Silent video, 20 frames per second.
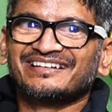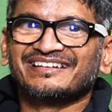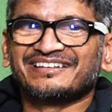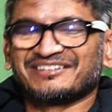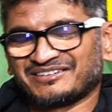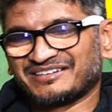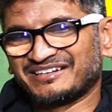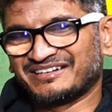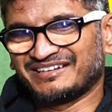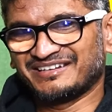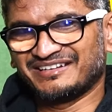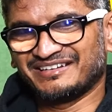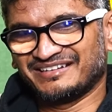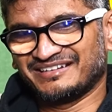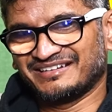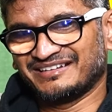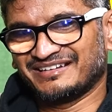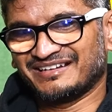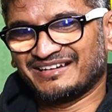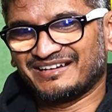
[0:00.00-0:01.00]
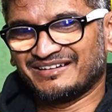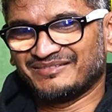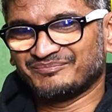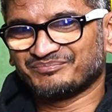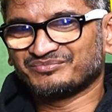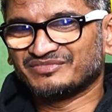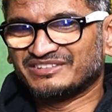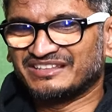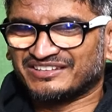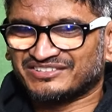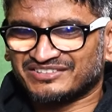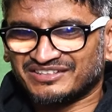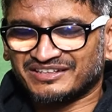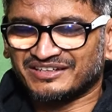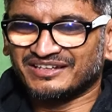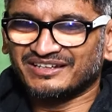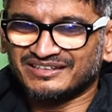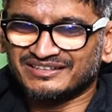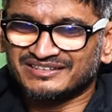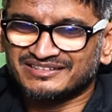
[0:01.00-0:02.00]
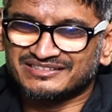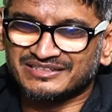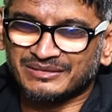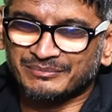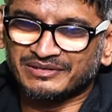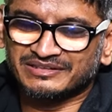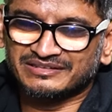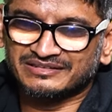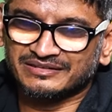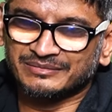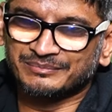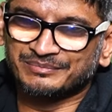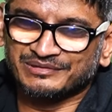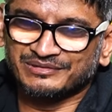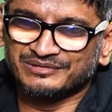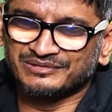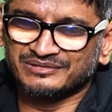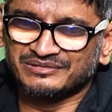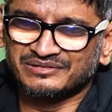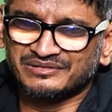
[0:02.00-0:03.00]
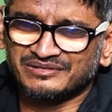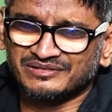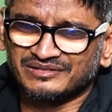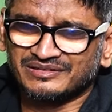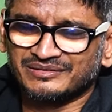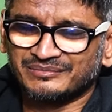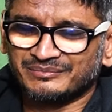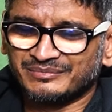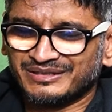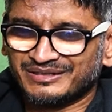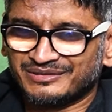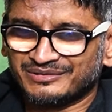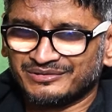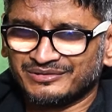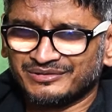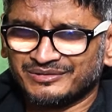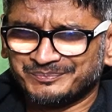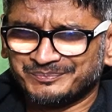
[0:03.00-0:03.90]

ఎందుకంటే నిజంగా చమత్ ఇప్పుడు మీరు